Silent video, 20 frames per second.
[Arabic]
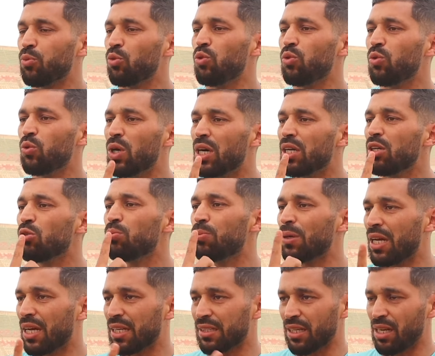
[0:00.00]
ولو
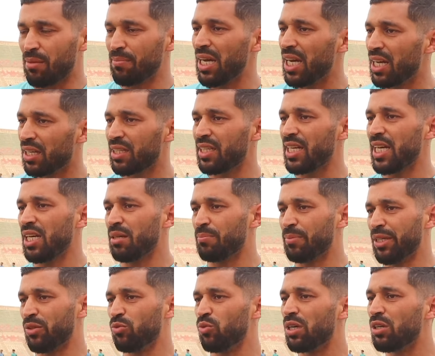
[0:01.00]
بالهضره مع هاد
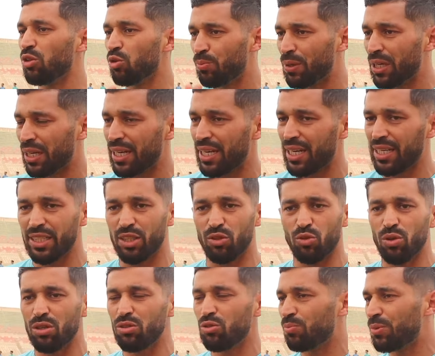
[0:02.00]
اللاعبين ولو بالقليل
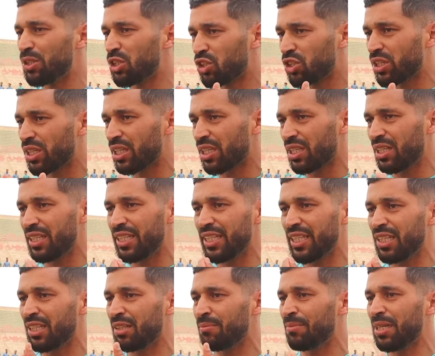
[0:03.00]
ولو بالشيء
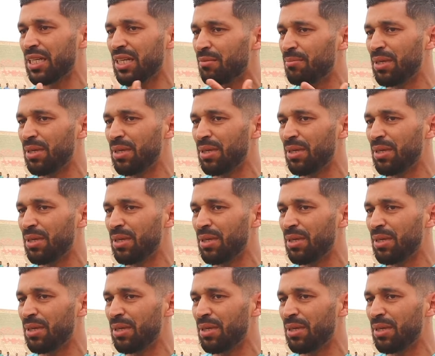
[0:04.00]
اللي ما,